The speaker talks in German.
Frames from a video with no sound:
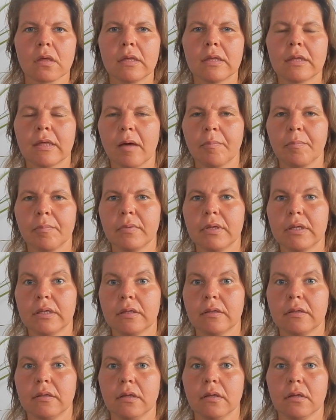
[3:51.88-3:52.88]
Ich habe
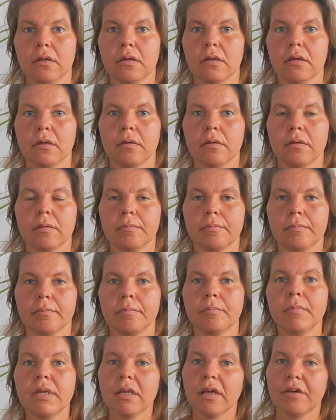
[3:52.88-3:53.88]
mich äh,
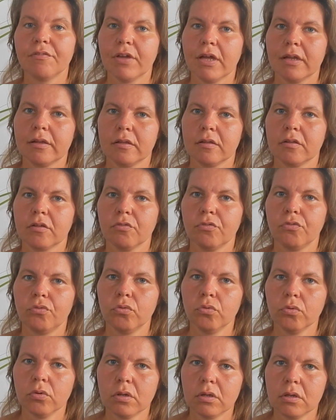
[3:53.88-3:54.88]
minderwertig
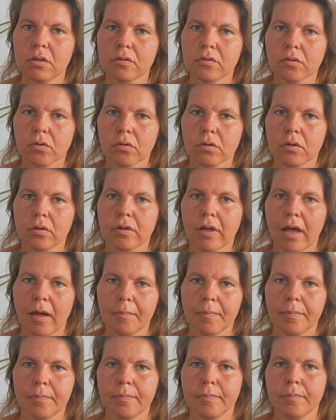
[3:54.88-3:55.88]
gefühlt und
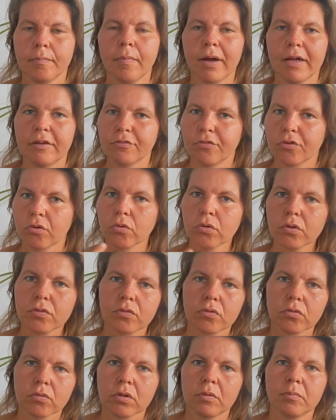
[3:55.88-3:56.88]
habe meinen
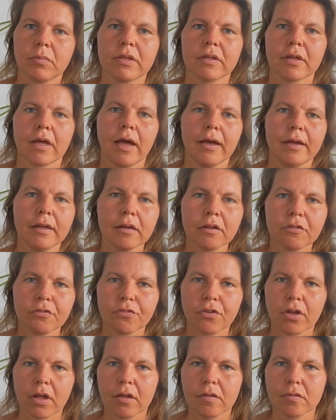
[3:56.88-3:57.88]
Frust so in mich
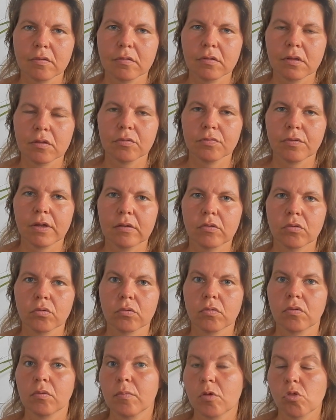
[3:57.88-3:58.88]
reingefressen. Das waren
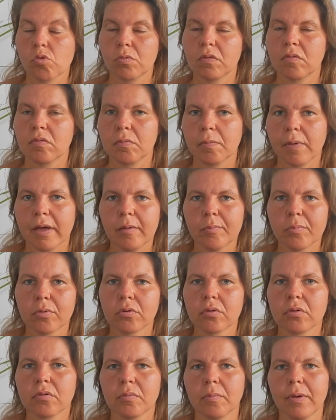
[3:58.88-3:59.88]
so zum Beispiel zwei
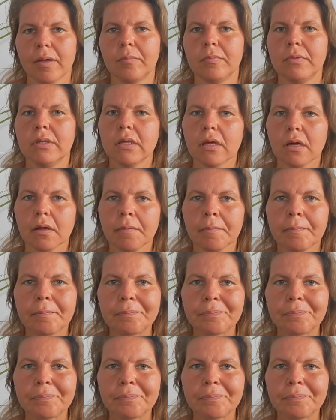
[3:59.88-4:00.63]
Punkte bei mir.